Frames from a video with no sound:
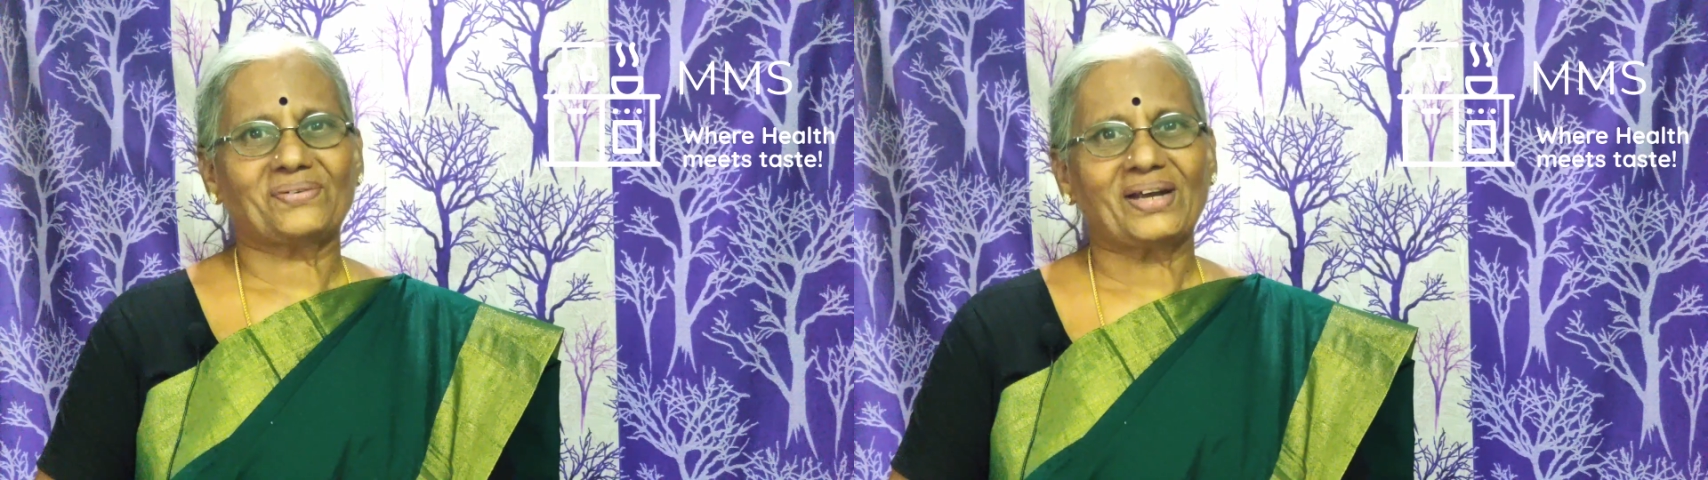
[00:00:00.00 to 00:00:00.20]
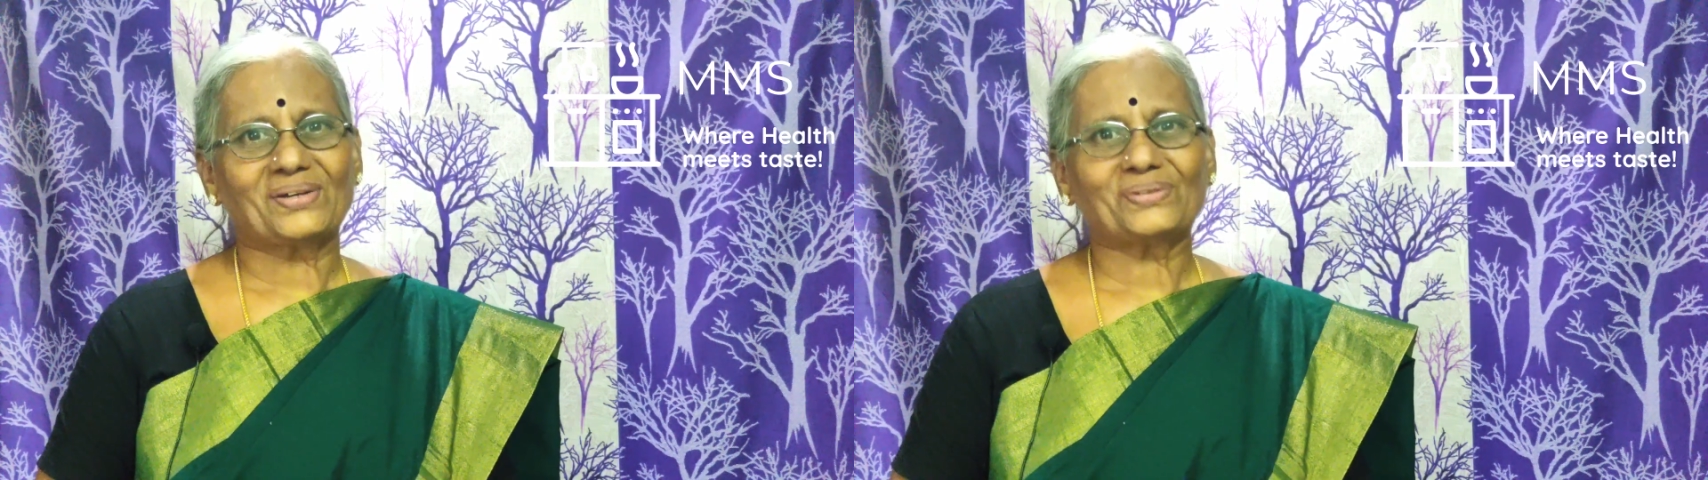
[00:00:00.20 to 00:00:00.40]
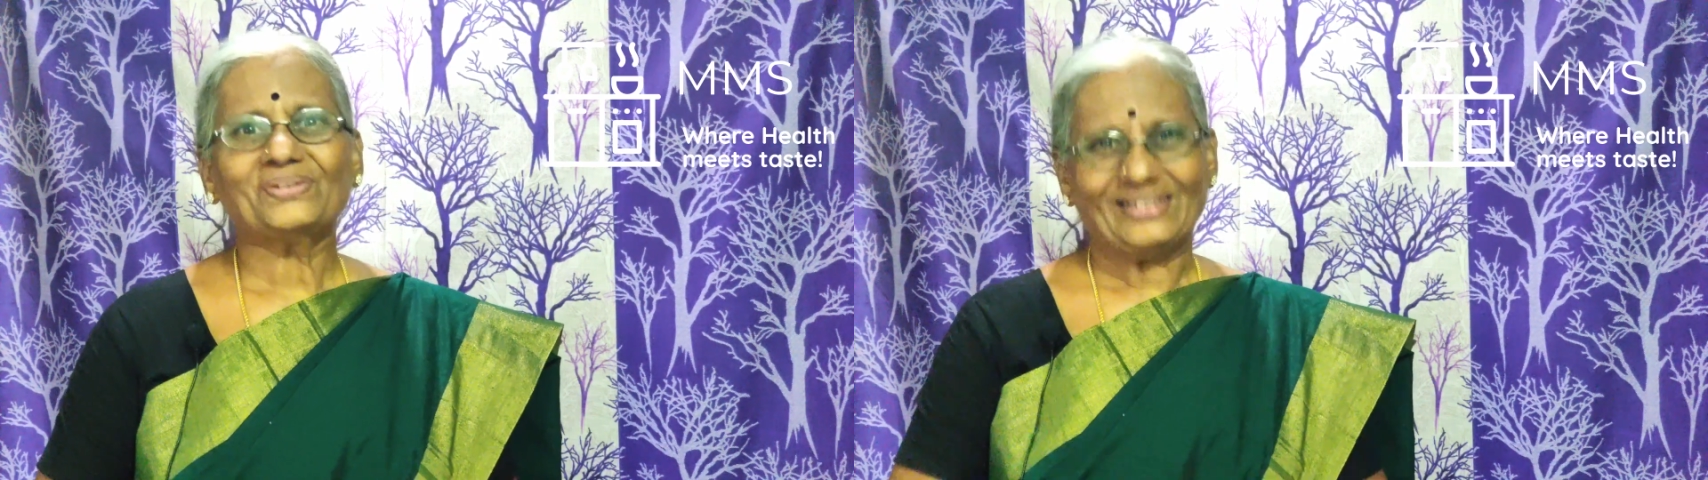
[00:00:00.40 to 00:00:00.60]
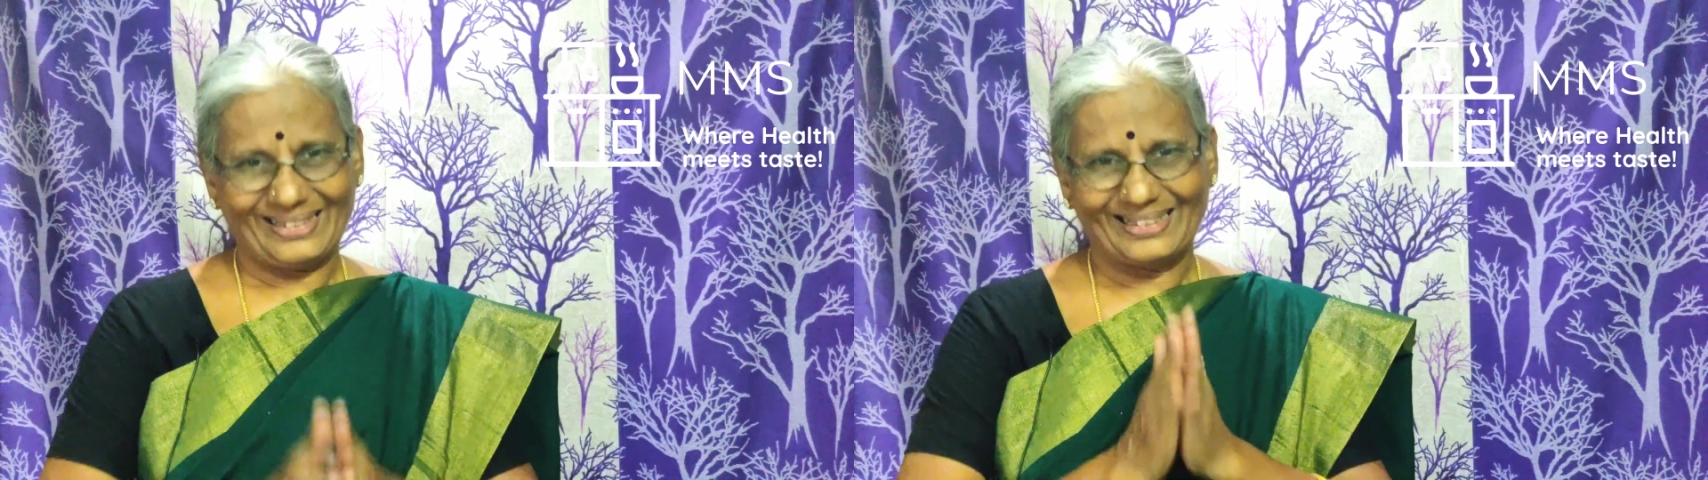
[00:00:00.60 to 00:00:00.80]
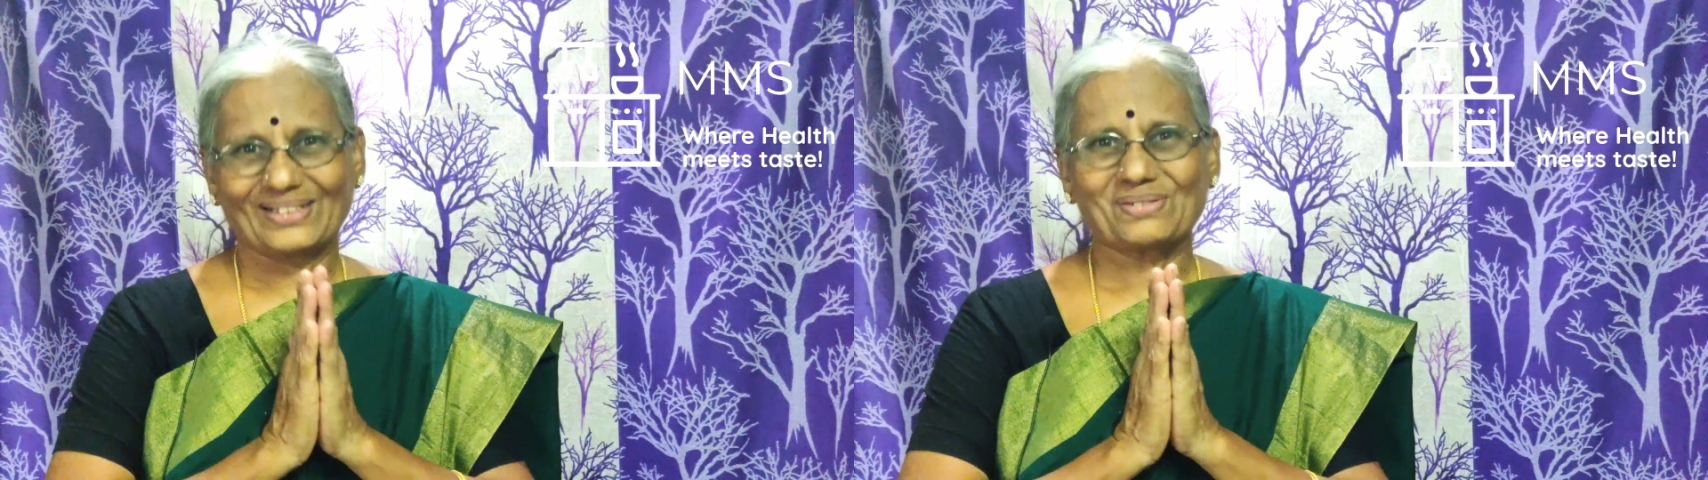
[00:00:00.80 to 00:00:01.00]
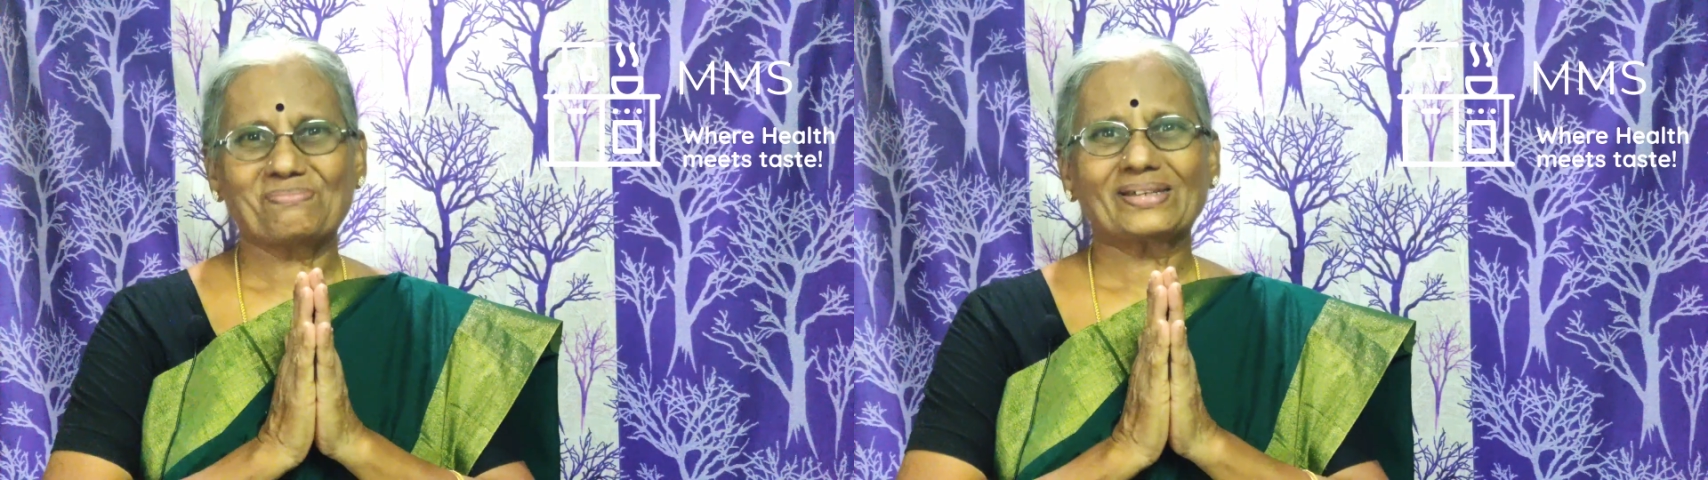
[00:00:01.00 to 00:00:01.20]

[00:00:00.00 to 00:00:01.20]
வேணும் ரொம்ப